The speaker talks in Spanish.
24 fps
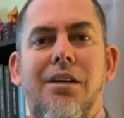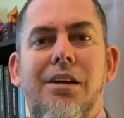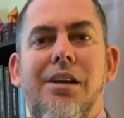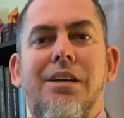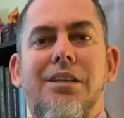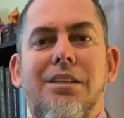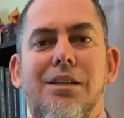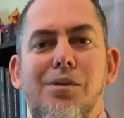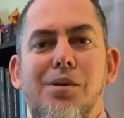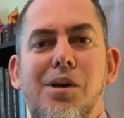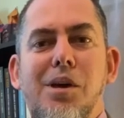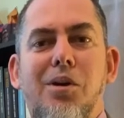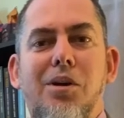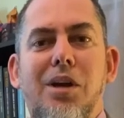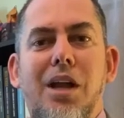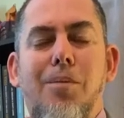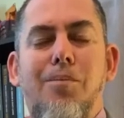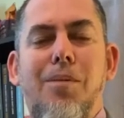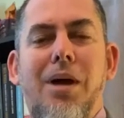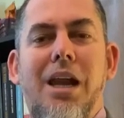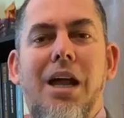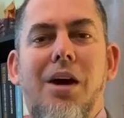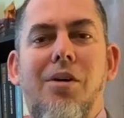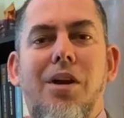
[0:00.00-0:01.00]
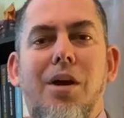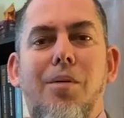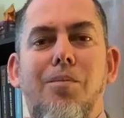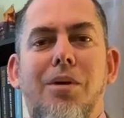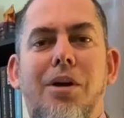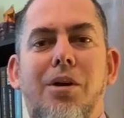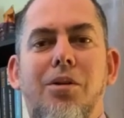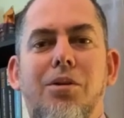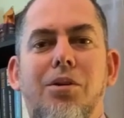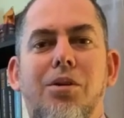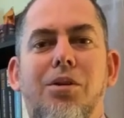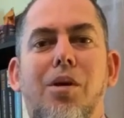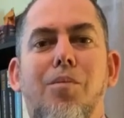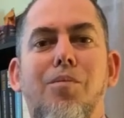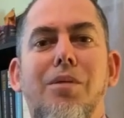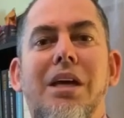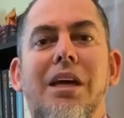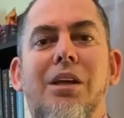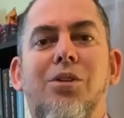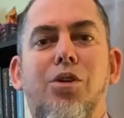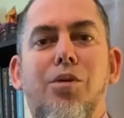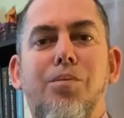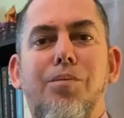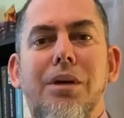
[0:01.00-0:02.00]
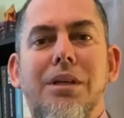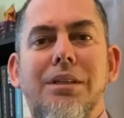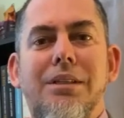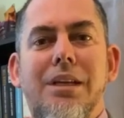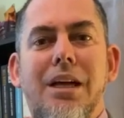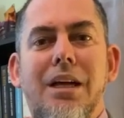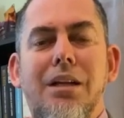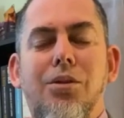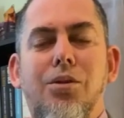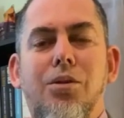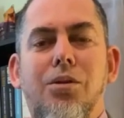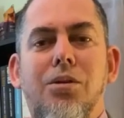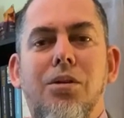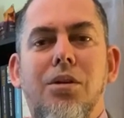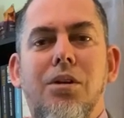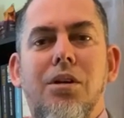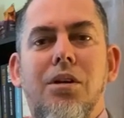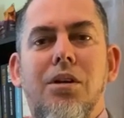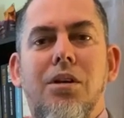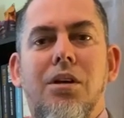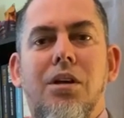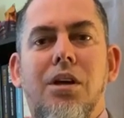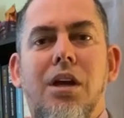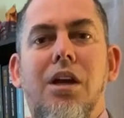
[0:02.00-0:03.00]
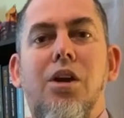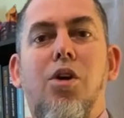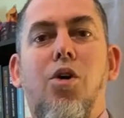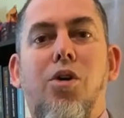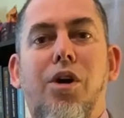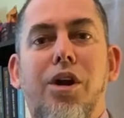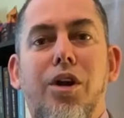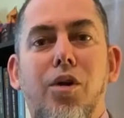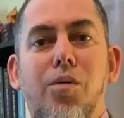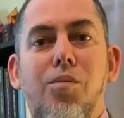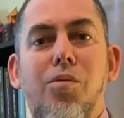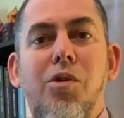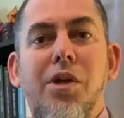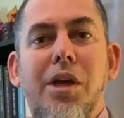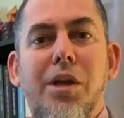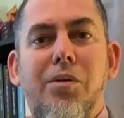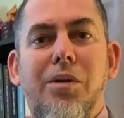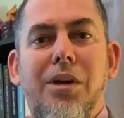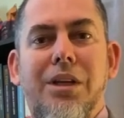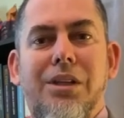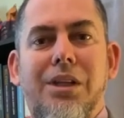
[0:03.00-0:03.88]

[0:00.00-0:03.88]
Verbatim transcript: recibieron la palabra, pero yo también estoy pensando en los que no pudieron